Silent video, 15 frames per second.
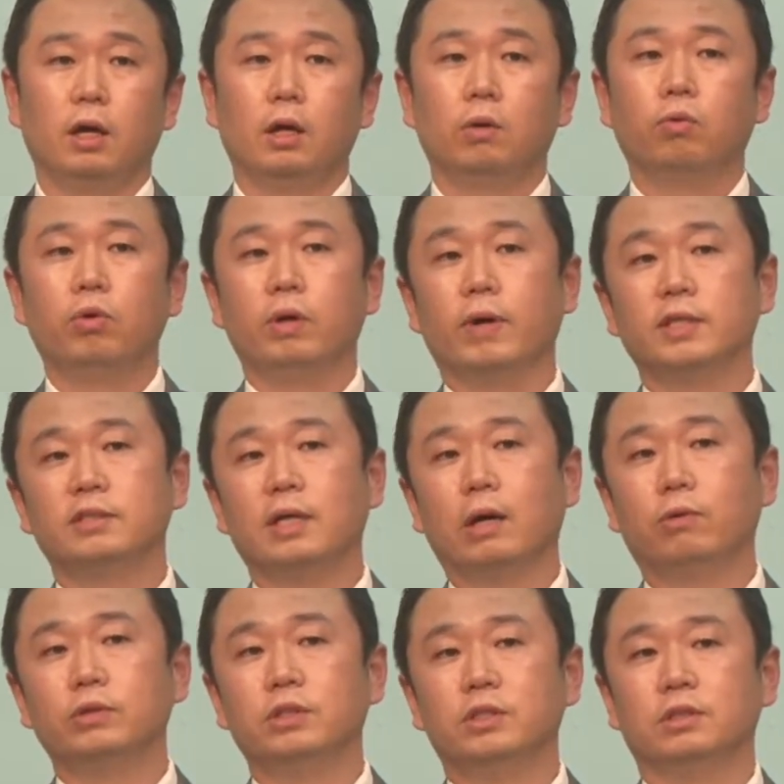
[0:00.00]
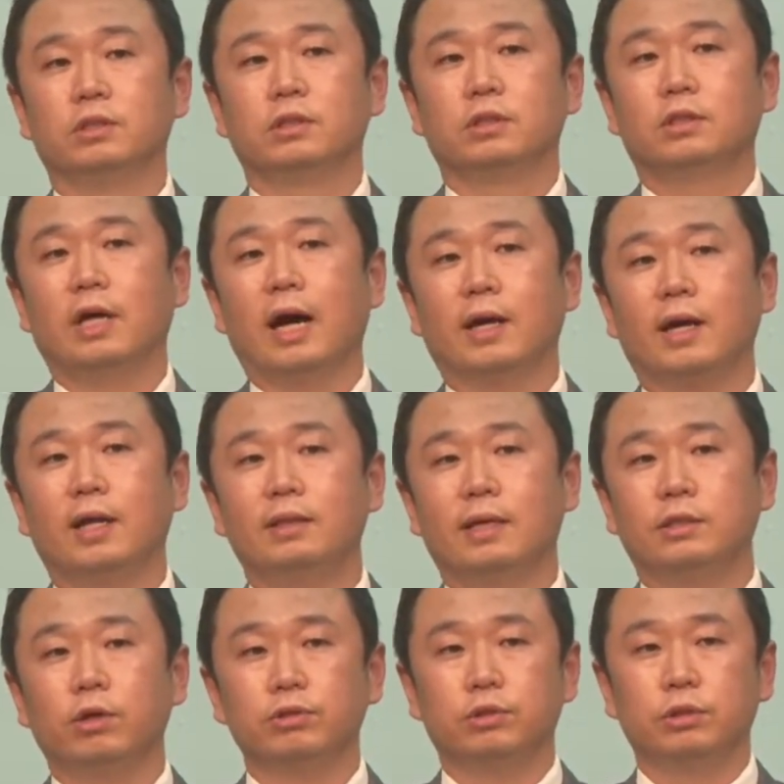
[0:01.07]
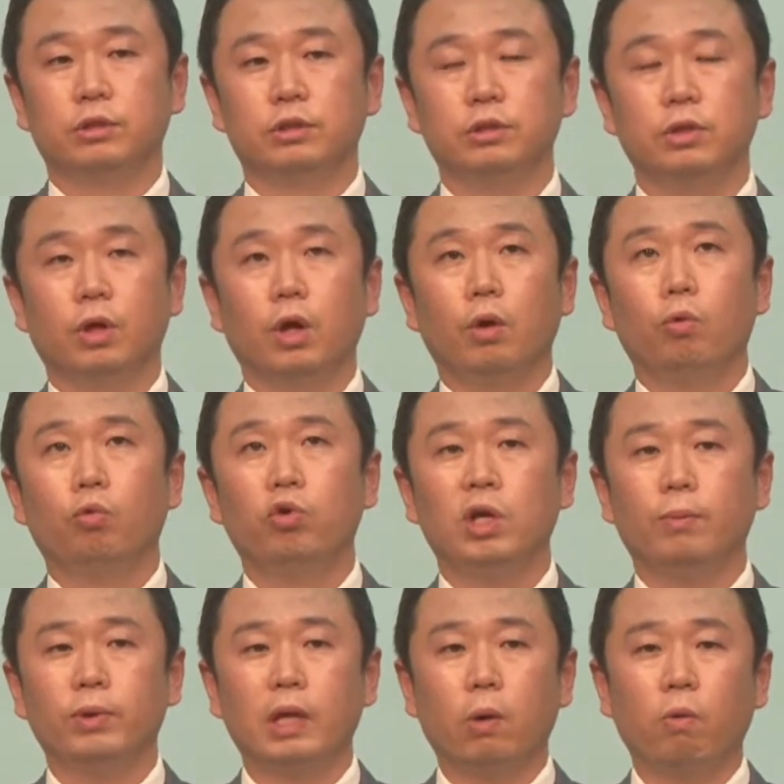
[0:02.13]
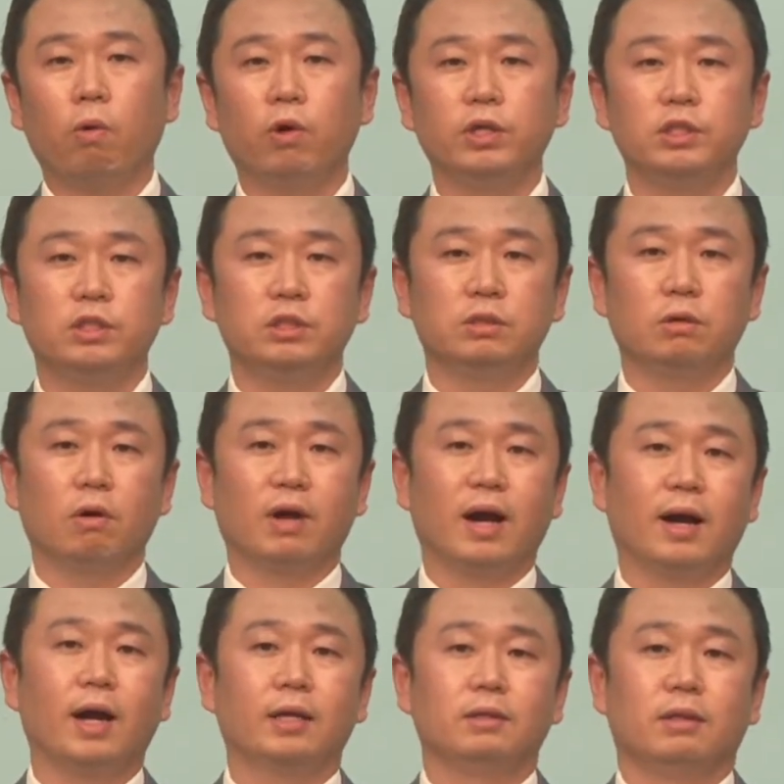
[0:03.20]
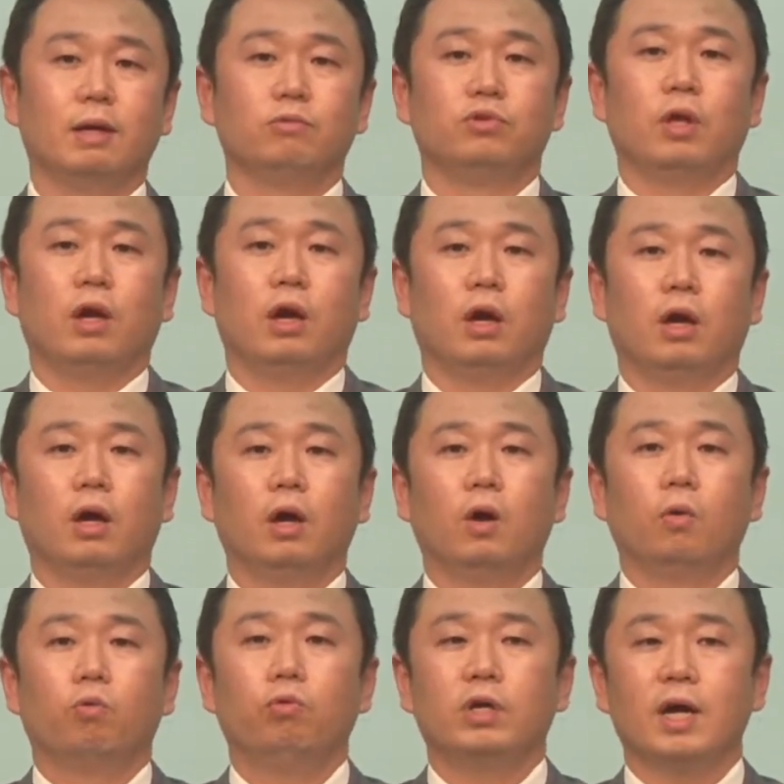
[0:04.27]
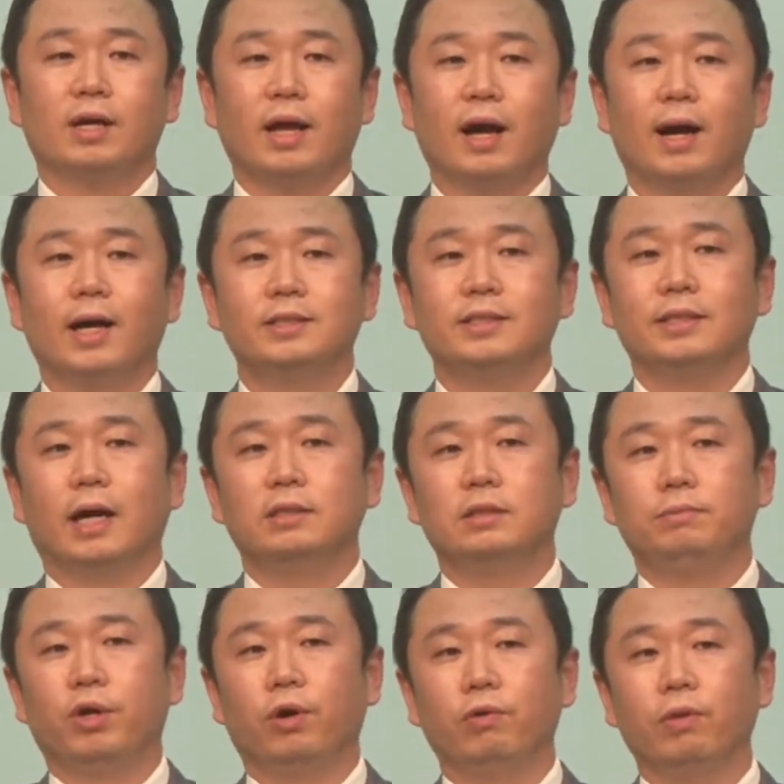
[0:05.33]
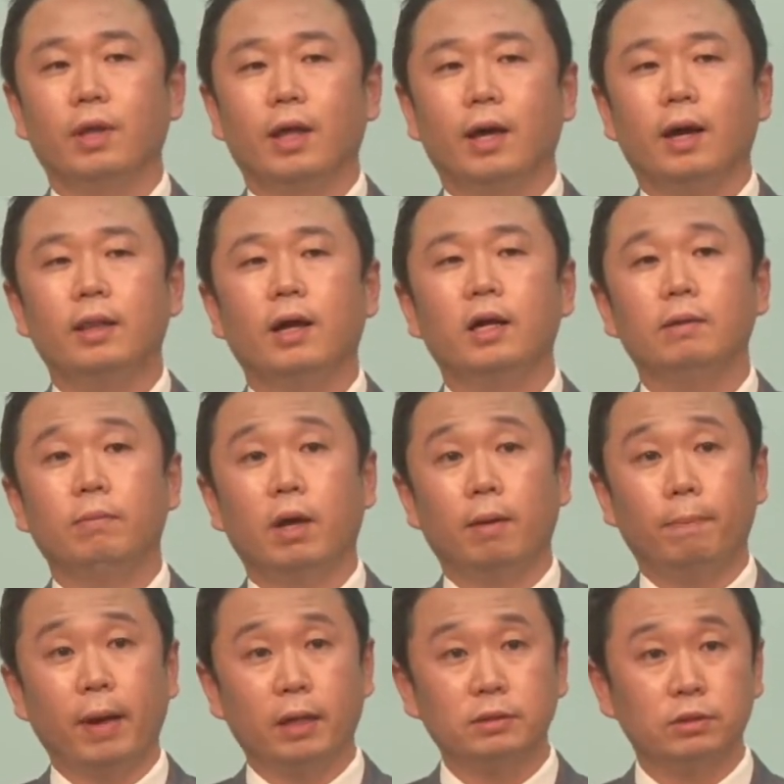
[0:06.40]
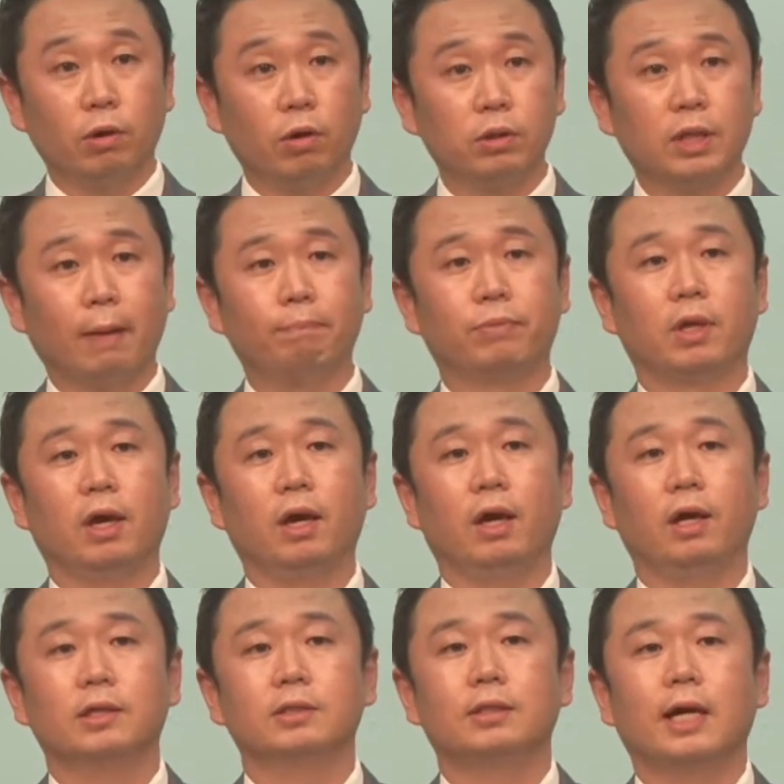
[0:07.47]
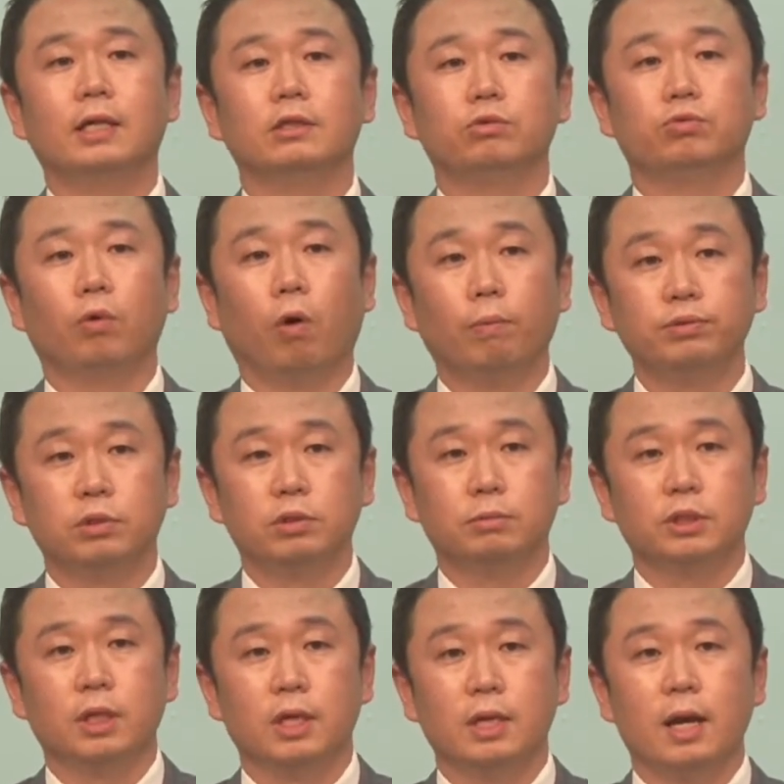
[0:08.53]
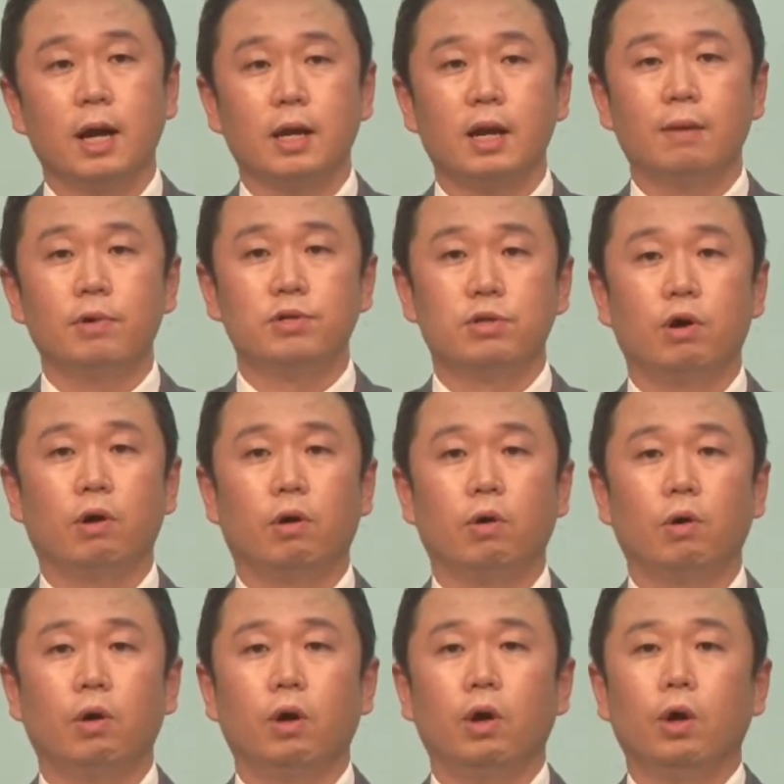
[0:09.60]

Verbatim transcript: 우리와 싸우는 그 악한 대적들은 우리보다 훨씬 더 강하기 때문에 우리가 강하지 않으면 하나님의 백성답게 살 수 없음을 이야기하면서